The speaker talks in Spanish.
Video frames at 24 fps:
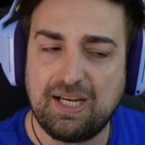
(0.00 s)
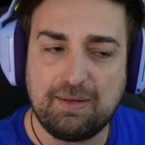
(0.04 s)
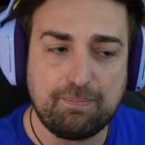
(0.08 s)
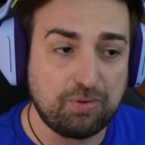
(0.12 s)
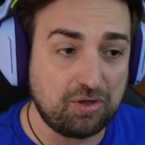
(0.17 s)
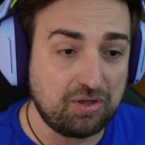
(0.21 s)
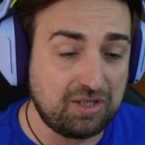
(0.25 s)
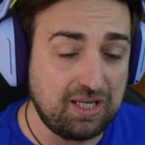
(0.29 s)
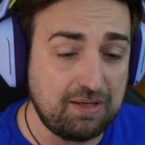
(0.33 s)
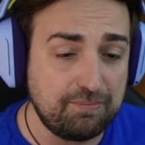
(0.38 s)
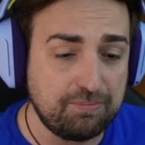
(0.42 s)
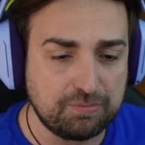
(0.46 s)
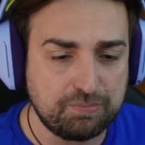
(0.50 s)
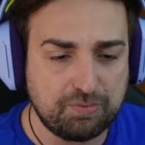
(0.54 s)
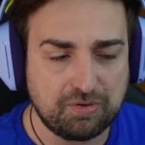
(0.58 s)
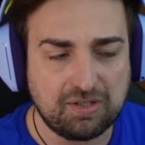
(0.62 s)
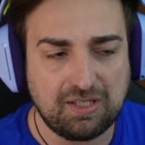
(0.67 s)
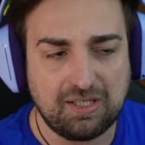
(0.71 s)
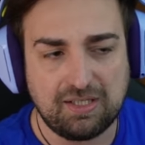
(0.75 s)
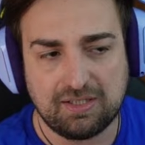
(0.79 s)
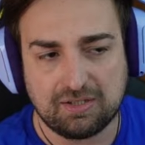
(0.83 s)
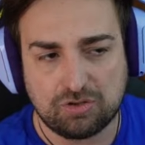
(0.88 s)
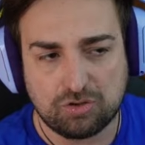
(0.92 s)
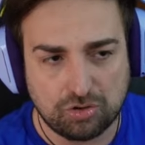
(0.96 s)
¿Por qué? Pues
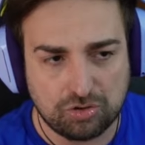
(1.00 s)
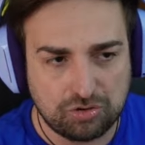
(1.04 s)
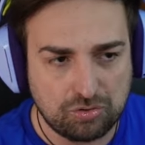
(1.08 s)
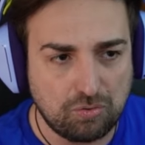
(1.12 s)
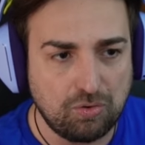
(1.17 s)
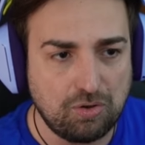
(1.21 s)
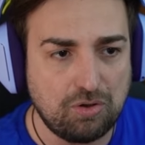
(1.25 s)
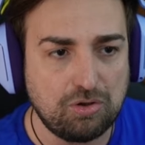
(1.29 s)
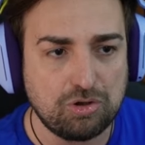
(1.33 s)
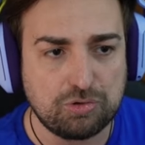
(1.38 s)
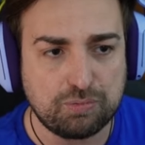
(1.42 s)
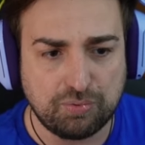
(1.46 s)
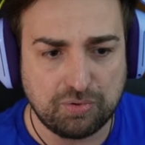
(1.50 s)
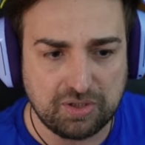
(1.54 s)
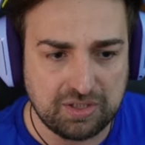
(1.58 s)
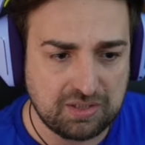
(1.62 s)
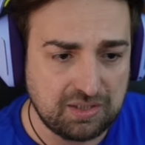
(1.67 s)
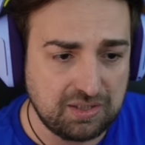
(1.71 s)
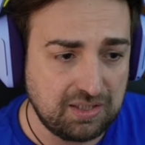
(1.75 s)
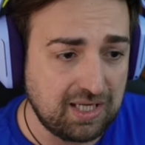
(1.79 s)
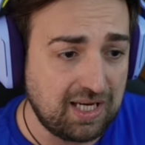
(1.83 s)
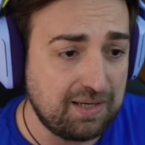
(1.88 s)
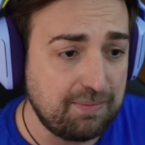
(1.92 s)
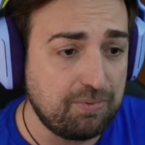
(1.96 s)
porque esos juegos, pues
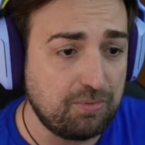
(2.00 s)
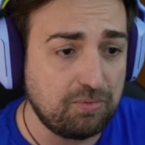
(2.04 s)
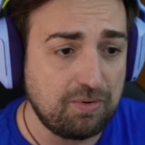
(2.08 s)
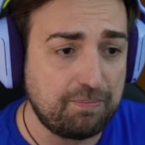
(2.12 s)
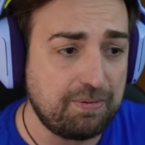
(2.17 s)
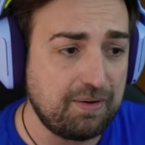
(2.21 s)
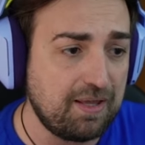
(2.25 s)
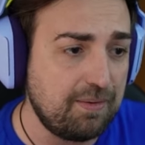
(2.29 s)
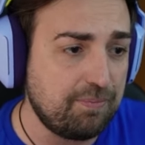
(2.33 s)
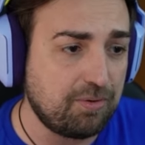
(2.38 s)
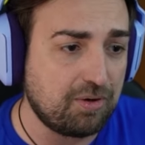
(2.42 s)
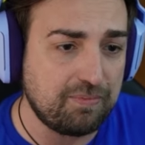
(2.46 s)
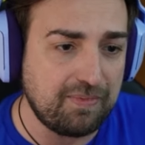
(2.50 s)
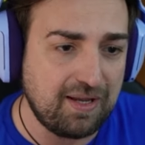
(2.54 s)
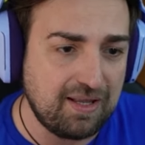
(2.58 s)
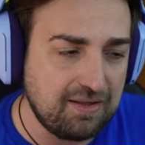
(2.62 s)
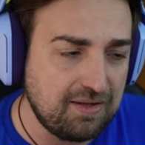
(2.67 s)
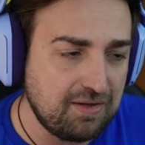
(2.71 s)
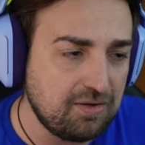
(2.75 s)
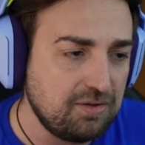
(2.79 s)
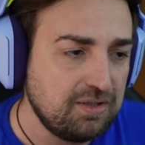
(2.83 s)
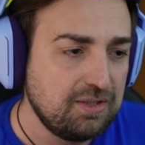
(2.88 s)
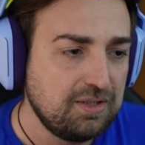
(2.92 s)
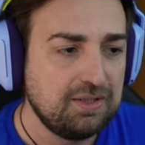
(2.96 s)
si hay PvP de por
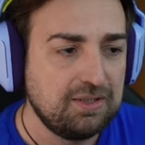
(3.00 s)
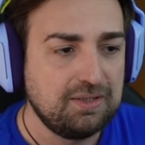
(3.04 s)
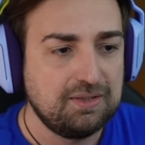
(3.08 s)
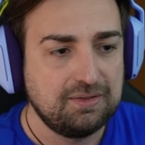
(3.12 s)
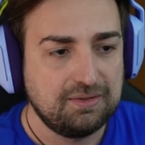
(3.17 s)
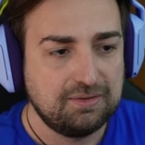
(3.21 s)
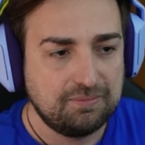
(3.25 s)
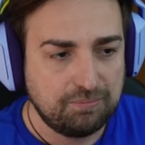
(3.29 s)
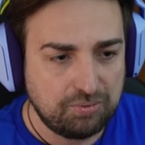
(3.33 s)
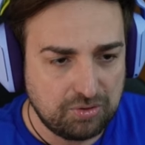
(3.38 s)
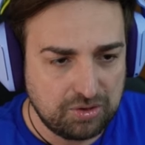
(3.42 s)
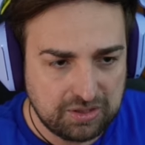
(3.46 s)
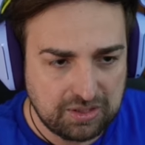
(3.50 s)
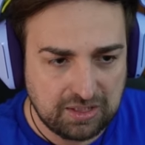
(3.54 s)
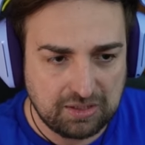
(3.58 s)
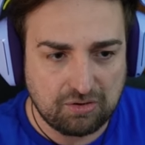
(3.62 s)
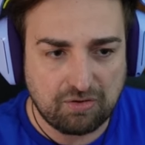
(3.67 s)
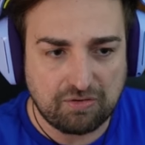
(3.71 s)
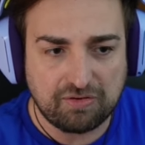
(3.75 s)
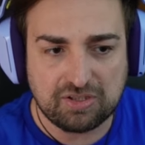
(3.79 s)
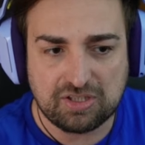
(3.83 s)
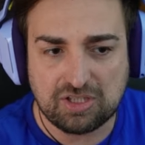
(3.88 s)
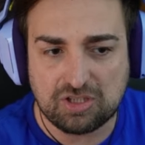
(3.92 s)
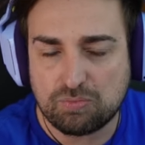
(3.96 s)
medio, pues
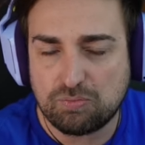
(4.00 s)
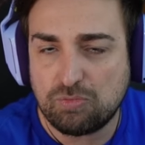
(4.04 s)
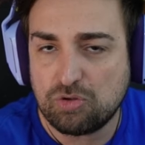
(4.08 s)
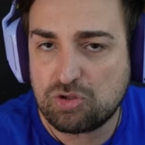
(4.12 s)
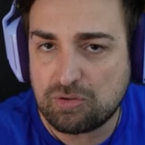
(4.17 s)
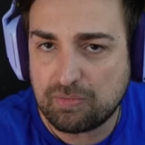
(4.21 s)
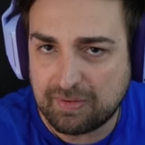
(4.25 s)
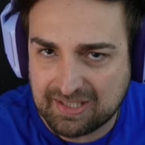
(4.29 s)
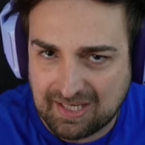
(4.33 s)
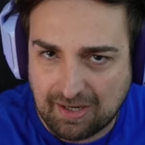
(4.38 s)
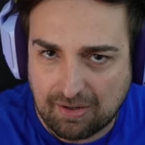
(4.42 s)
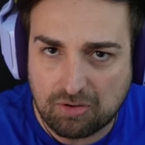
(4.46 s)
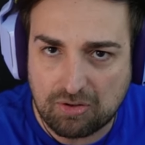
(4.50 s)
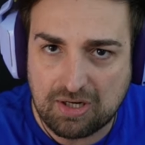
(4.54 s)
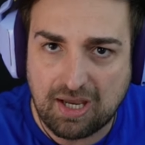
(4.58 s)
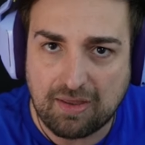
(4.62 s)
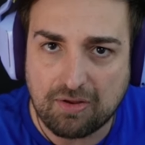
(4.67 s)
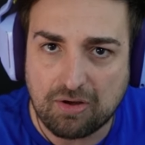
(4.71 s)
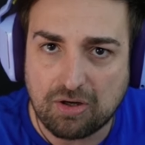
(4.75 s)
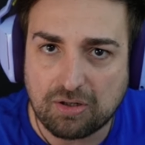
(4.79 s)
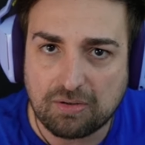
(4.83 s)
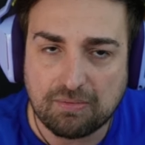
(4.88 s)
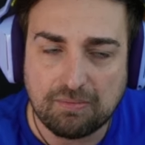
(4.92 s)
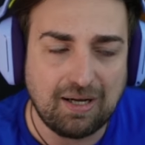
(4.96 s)
entonces es mucho más
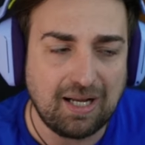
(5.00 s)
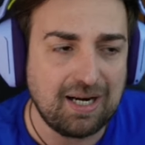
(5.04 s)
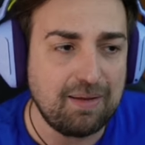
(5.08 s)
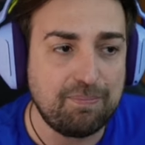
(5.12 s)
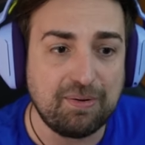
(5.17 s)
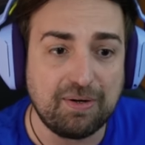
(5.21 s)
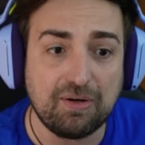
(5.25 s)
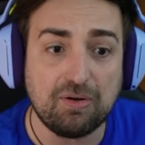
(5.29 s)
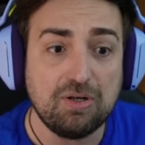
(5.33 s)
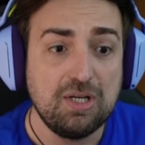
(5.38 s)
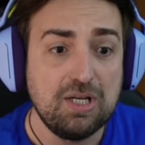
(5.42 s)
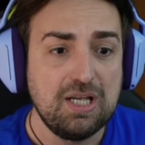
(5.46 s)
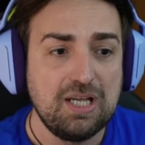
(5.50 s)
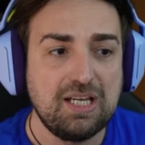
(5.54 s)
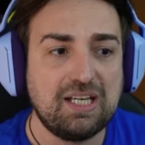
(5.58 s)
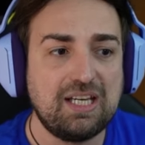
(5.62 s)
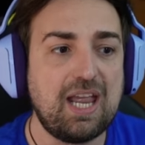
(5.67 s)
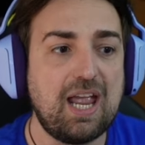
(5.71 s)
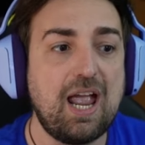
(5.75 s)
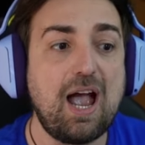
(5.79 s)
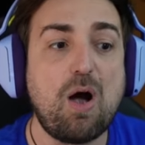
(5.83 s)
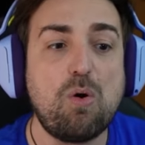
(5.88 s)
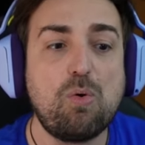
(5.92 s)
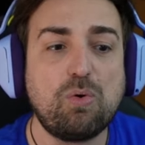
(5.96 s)
arrollador, ¿vale? Pero
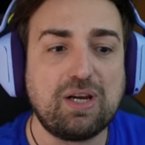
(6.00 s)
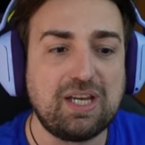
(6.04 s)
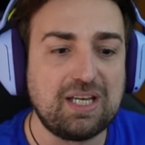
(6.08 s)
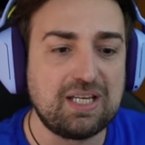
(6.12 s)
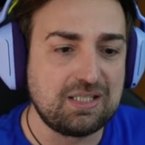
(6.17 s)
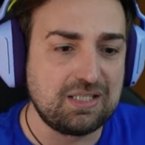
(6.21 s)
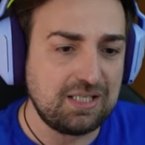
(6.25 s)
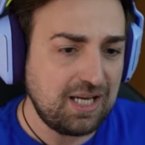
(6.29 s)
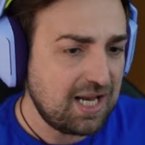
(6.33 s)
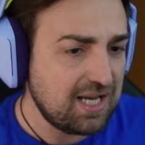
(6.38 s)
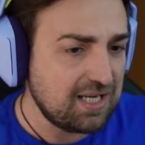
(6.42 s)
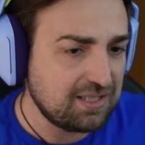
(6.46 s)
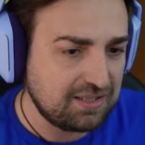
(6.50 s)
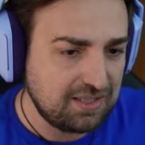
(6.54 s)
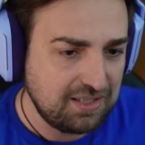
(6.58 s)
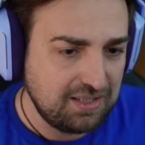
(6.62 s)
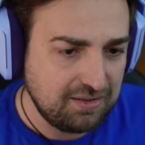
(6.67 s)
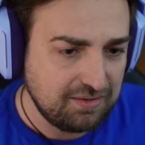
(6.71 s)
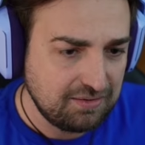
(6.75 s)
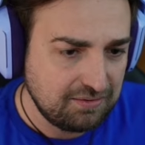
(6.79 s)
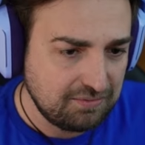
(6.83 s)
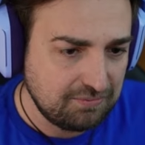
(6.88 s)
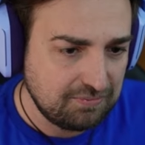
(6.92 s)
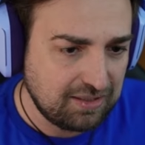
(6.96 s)
que aunque sea así,
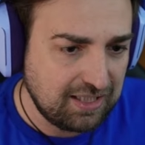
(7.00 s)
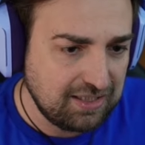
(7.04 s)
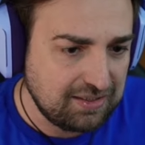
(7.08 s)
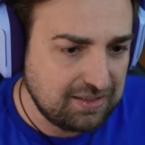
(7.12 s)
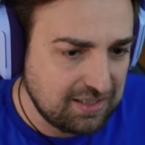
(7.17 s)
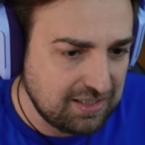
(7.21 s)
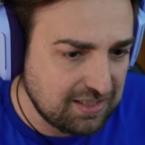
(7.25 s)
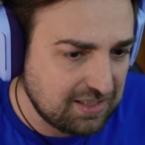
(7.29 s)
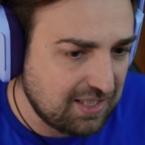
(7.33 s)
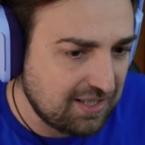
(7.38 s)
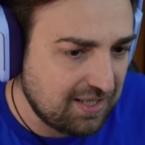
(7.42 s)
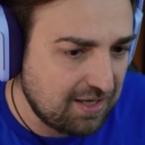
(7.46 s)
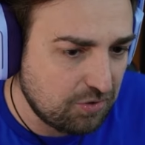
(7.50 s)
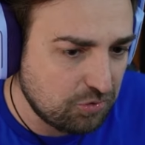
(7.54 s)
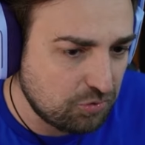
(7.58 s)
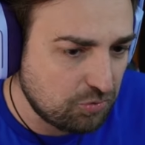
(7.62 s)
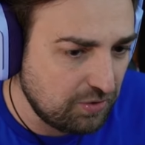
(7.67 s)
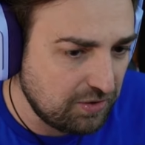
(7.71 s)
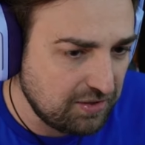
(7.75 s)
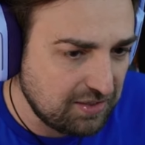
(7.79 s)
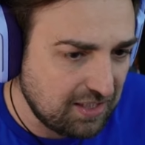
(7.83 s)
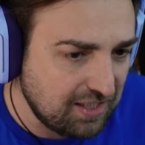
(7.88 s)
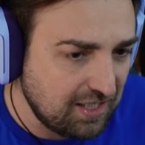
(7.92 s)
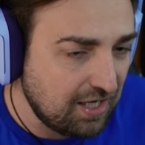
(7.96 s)
¿vale? Tenéis que daros
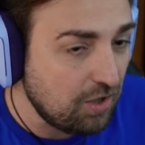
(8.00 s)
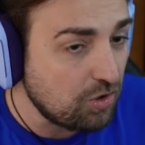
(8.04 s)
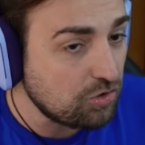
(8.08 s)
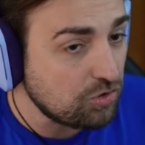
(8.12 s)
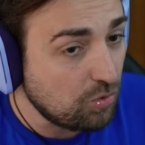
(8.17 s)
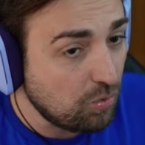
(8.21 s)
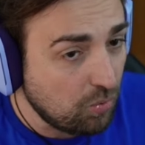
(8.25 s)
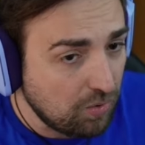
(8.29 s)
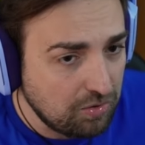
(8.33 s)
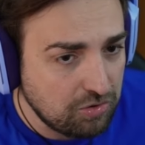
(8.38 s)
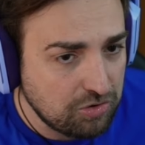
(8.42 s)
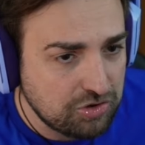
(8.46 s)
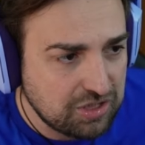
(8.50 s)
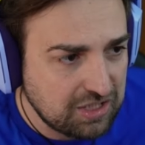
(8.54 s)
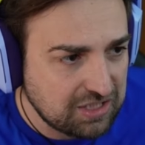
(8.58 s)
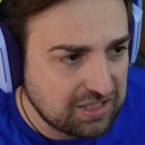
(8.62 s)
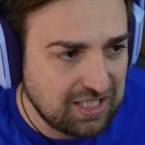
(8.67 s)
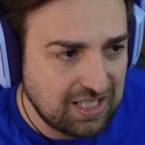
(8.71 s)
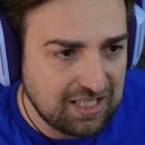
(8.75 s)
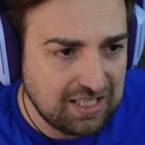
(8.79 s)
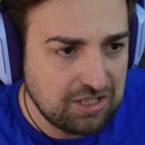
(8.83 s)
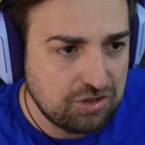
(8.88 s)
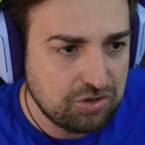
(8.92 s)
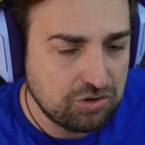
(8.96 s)
cuenta que los juegos
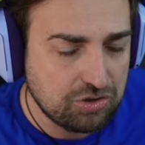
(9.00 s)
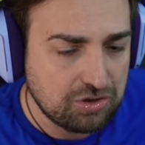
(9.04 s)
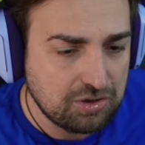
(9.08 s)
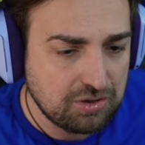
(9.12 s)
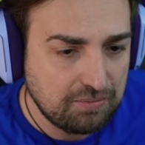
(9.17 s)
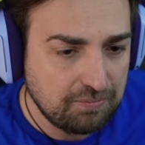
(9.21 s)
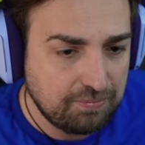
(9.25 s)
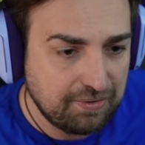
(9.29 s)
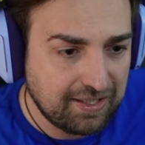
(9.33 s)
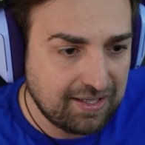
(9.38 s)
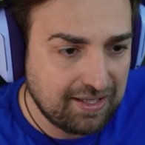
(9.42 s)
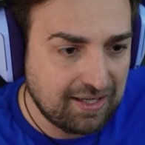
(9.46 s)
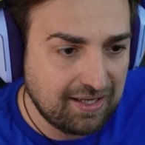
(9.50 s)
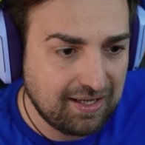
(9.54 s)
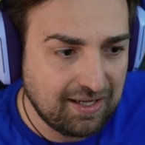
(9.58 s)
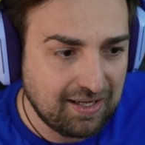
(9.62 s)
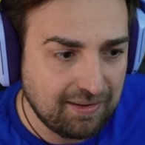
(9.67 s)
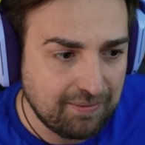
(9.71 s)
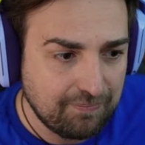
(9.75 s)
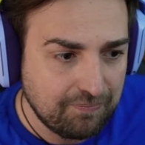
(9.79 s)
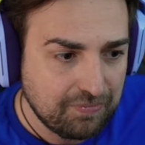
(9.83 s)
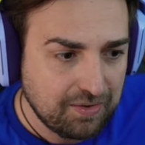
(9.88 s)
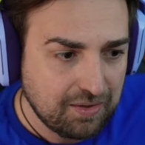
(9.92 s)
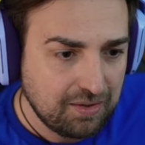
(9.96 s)
están hechos
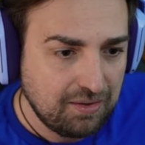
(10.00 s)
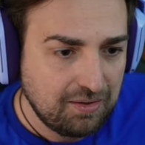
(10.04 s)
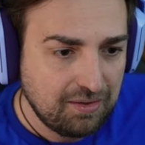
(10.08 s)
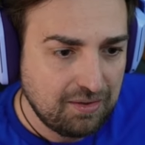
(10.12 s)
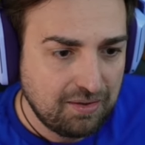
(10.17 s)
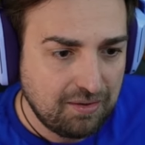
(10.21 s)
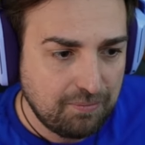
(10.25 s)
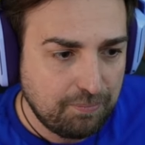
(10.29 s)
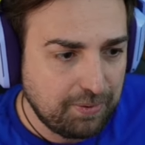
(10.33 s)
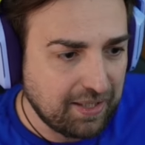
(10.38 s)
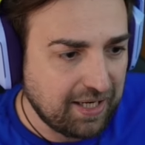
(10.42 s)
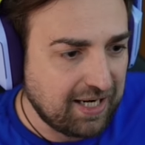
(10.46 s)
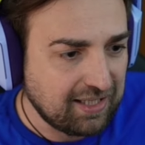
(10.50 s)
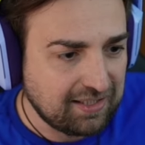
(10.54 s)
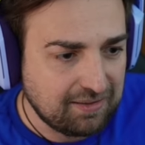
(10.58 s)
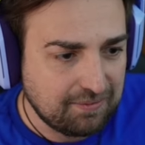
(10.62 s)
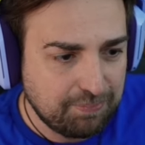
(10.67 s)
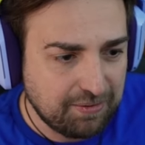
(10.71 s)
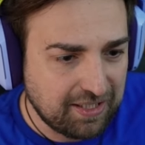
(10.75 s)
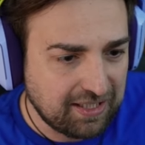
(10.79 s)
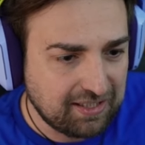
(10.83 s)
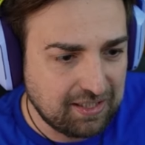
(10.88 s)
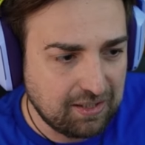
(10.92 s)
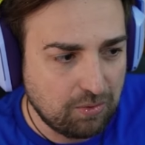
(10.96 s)
para, para,
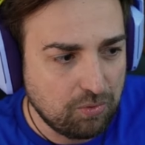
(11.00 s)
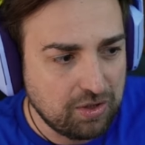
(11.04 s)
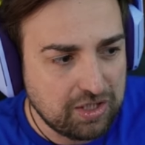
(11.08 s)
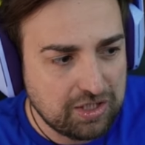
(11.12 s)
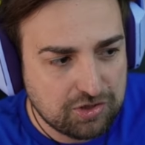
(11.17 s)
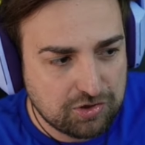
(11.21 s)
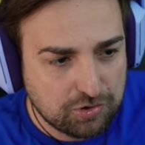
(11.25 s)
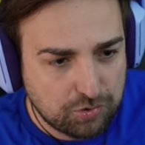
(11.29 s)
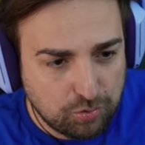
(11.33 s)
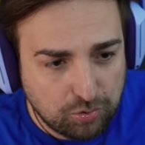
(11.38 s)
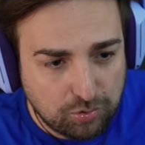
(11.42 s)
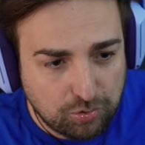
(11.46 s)
para que juegues tú